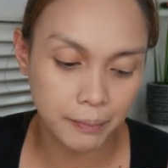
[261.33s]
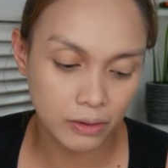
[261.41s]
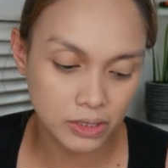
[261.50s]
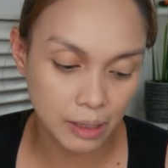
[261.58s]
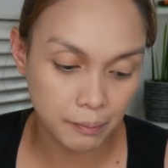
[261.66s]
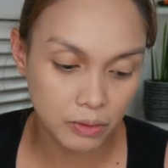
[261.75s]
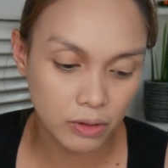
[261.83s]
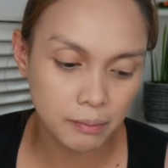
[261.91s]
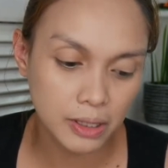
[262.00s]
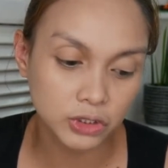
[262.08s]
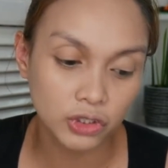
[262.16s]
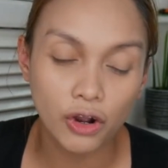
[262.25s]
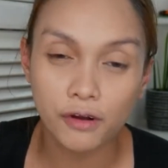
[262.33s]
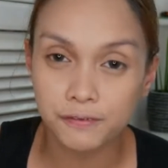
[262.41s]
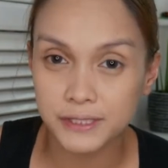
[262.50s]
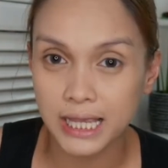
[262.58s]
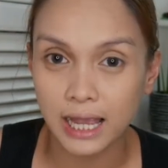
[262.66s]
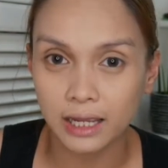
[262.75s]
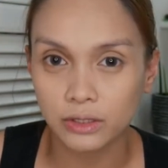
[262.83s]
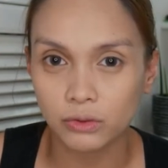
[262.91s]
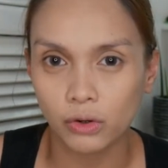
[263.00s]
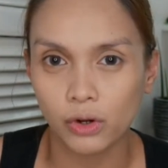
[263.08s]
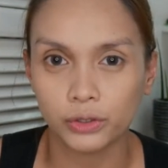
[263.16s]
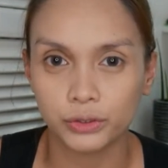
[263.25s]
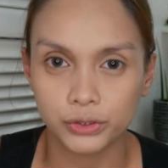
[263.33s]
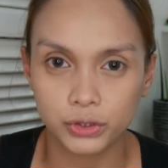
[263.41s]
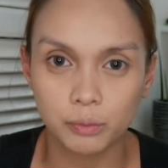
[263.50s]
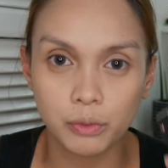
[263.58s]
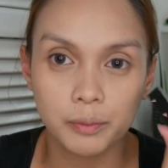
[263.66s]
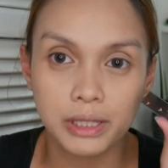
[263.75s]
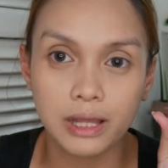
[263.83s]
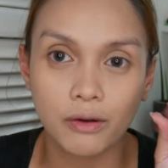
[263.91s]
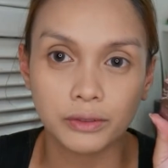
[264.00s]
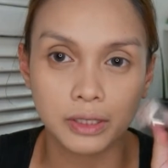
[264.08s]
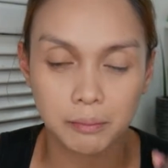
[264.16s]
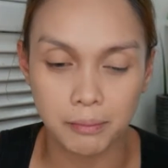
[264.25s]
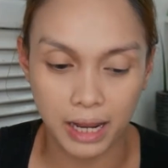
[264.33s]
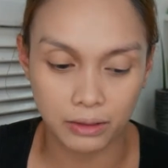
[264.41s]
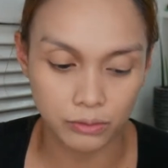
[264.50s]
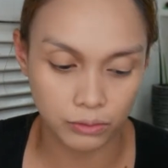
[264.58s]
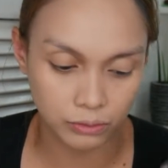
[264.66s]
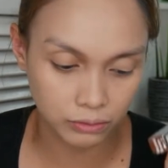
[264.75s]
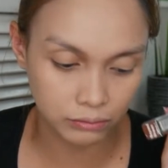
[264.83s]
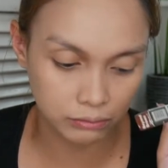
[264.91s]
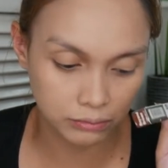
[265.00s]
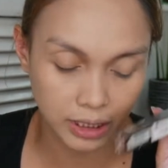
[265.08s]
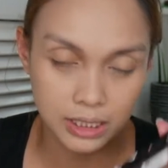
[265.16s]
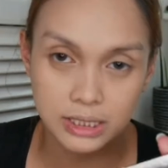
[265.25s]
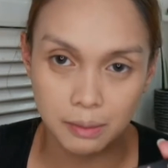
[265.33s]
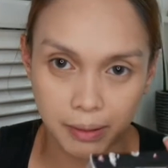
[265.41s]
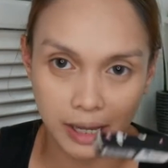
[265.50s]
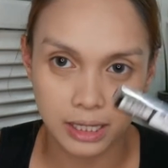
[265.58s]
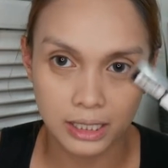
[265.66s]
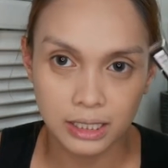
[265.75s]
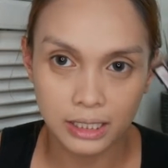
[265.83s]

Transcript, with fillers: Pero sabi ko nga medyo off sa akin yung color. So, bumili ako ng bagong, ng isa pa